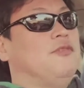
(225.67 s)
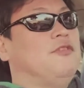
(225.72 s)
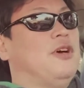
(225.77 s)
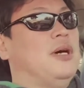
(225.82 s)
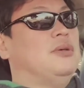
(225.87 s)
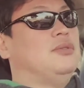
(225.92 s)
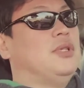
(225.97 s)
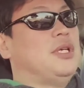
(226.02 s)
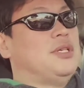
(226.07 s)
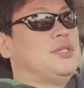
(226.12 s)

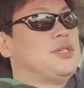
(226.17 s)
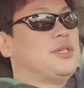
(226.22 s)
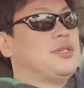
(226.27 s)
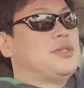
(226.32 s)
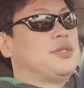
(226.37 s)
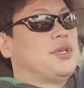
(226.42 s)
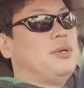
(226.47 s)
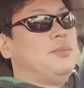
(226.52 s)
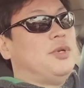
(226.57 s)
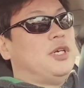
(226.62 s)

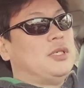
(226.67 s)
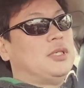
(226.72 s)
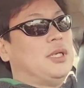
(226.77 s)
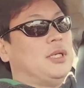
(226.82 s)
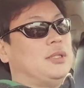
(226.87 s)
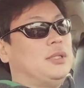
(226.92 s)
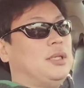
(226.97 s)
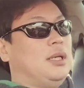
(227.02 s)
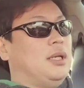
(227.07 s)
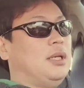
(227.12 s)
파운데이션을 설명을
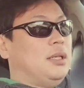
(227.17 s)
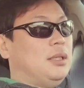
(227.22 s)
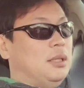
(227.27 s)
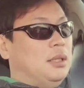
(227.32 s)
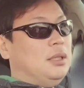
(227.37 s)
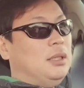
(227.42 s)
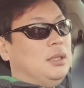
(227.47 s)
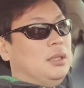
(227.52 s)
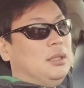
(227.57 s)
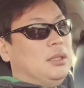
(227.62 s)
할 때
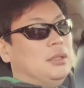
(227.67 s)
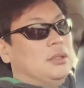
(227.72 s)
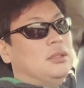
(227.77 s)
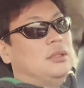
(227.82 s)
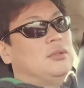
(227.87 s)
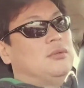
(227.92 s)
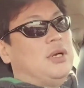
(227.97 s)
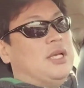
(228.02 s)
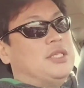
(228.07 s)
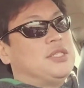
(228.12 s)

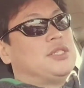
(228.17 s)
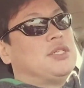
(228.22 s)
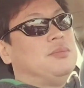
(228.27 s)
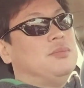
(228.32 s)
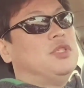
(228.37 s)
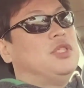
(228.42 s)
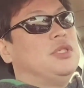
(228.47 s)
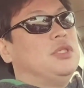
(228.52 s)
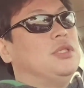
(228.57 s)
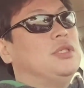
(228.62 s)
그런
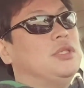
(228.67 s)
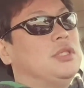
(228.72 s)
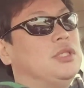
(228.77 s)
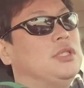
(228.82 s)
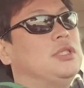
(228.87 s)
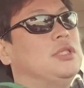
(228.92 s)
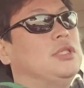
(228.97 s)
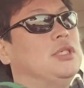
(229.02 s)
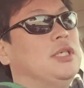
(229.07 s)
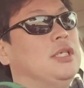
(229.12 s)

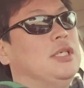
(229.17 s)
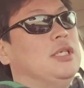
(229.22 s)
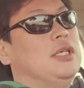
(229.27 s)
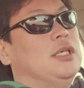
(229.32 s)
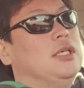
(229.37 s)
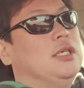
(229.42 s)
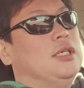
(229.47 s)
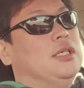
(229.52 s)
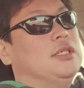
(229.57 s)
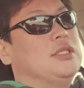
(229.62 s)
관점들을
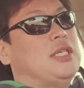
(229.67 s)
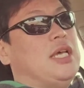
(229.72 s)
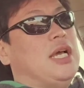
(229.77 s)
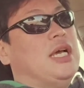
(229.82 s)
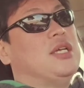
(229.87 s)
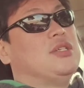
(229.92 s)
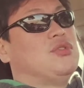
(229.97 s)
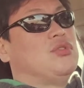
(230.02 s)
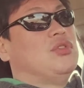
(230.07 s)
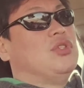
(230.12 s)
어, 세
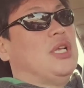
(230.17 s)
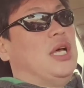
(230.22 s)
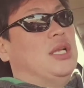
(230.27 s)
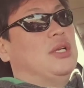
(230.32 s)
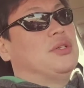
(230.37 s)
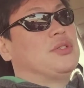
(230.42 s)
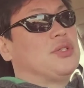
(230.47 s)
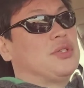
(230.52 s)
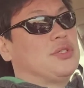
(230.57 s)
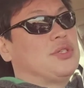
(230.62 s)
가지로
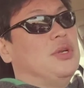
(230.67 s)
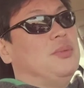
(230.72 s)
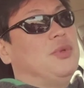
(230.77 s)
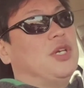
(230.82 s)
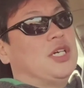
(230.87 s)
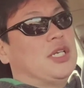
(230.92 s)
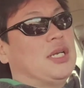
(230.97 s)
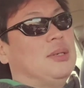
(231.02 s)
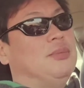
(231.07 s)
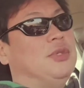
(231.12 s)
나눠서
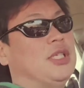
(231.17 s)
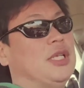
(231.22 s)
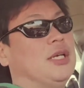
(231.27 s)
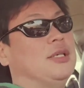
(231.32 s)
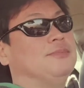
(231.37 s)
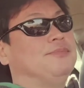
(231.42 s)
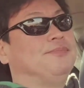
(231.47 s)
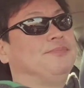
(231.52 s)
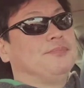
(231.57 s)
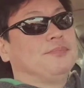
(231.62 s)
설명을 합니다.
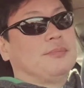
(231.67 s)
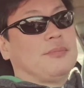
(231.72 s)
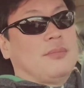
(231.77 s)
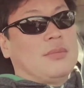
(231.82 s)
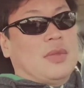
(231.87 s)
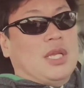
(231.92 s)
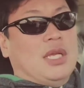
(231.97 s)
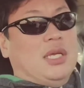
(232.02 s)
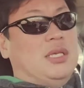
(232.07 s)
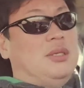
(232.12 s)

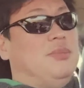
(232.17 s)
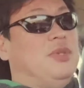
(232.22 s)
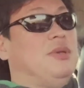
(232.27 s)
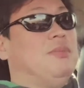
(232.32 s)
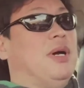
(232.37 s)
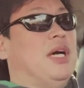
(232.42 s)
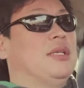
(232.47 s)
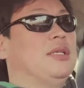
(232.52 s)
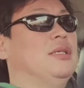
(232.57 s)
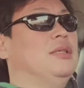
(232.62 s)

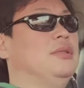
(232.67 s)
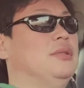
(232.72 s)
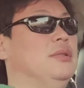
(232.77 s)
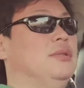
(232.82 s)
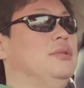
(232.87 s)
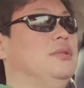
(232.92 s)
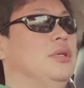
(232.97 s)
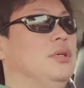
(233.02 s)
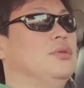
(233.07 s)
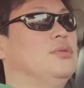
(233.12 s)
이미
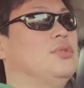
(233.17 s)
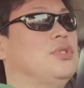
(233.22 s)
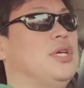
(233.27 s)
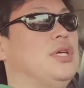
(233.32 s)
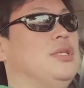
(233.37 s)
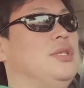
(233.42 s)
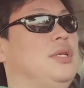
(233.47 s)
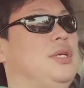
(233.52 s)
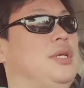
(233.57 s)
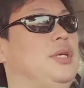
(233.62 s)
많은
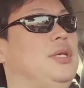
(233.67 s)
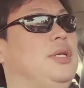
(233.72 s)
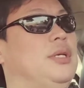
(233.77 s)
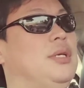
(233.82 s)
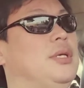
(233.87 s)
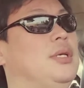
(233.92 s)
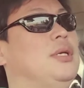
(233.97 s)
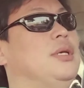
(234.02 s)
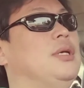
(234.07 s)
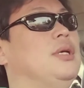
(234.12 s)

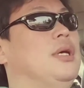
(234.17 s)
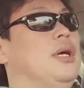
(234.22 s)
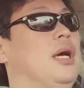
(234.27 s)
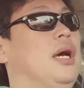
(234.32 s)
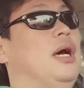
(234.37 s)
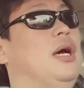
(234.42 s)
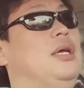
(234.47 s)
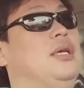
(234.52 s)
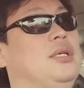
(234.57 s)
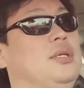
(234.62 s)
연구자들이
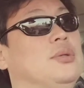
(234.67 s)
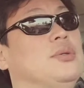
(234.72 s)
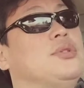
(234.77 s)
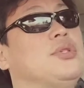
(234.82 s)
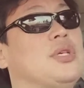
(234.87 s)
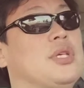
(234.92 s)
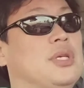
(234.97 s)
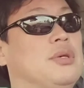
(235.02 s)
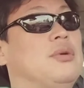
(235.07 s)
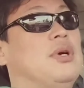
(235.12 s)
아,
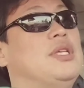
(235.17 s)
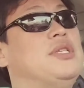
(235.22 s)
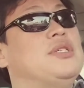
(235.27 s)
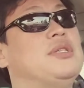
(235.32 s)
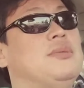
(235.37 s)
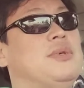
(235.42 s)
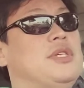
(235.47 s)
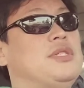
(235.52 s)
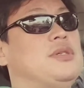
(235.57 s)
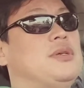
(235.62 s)
이론적인
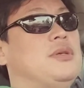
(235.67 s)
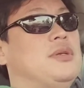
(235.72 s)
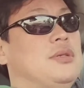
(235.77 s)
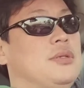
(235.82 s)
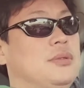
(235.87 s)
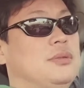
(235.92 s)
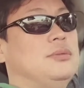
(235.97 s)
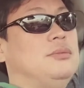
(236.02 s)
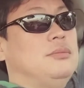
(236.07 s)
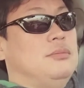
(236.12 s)

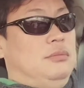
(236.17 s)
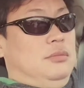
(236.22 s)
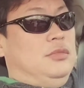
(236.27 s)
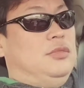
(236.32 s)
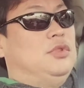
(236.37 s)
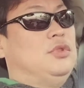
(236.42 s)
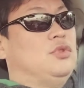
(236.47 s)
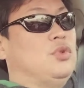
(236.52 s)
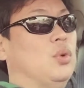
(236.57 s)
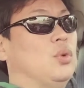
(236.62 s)
관점에서
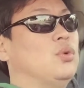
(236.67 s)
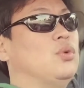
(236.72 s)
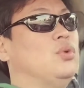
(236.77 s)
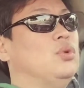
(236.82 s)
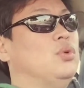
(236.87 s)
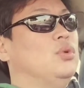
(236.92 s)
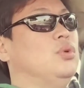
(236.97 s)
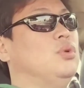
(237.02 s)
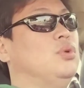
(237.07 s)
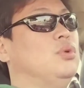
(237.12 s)

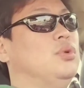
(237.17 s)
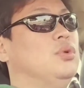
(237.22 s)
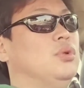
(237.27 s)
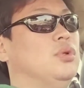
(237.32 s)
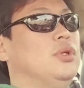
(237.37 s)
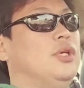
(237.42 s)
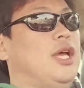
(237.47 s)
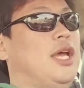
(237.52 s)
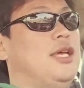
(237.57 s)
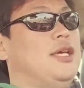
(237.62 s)

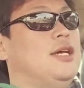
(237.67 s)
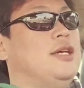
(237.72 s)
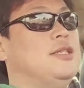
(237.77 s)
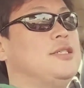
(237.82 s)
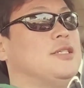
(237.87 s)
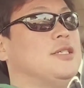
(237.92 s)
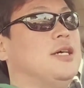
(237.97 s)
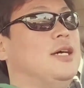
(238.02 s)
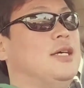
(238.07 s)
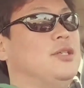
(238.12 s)
좋고 AI가
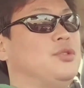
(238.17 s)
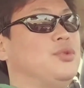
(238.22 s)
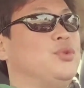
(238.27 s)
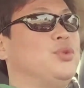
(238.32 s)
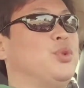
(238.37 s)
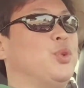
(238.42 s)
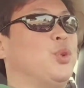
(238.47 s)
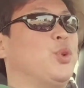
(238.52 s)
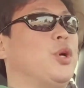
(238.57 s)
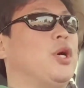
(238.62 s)
g 아주
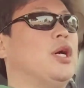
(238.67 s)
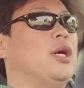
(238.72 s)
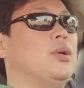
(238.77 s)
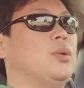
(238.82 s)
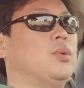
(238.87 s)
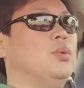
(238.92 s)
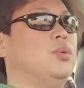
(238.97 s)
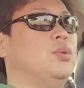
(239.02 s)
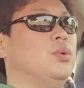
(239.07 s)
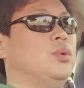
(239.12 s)

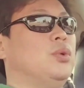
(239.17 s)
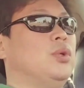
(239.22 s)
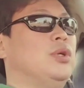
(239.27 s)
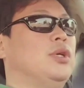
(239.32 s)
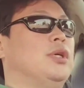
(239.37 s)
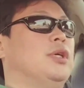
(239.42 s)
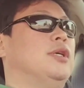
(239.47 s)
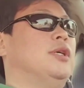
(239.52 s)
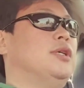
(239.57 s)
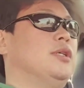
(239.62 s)
유용하고
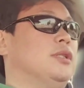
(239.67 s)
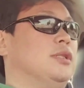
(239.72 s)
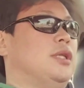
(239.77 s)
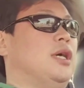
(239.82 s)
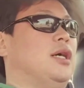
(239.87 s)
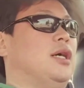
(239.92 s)
그